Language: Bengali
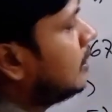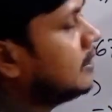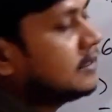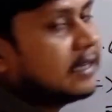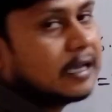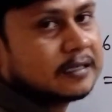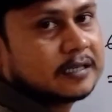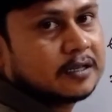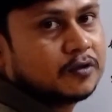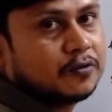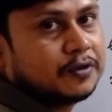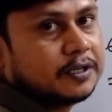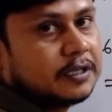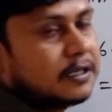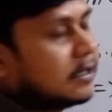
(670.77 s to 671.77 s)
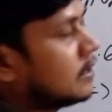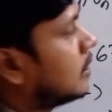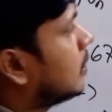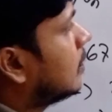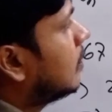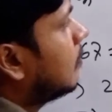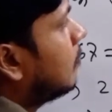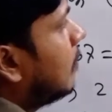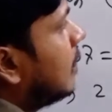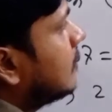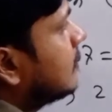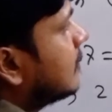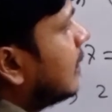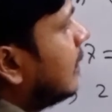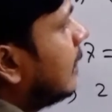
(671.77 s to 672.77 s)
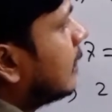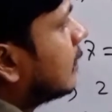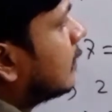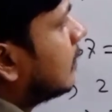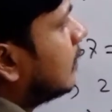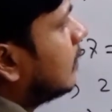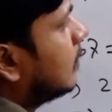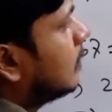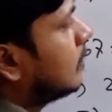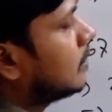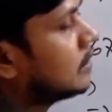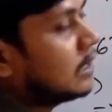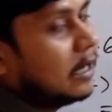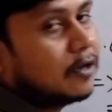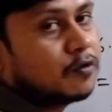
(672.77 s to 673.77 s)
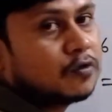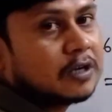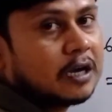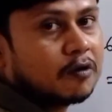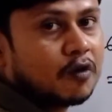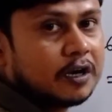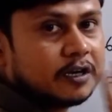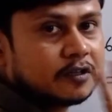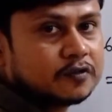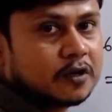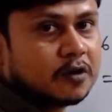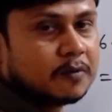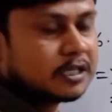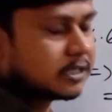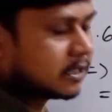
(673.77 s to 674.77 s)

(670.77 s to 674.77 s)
নিচে আছে দুটি মাঝখানে একটা তাহলে টোটাল কয়টা চরম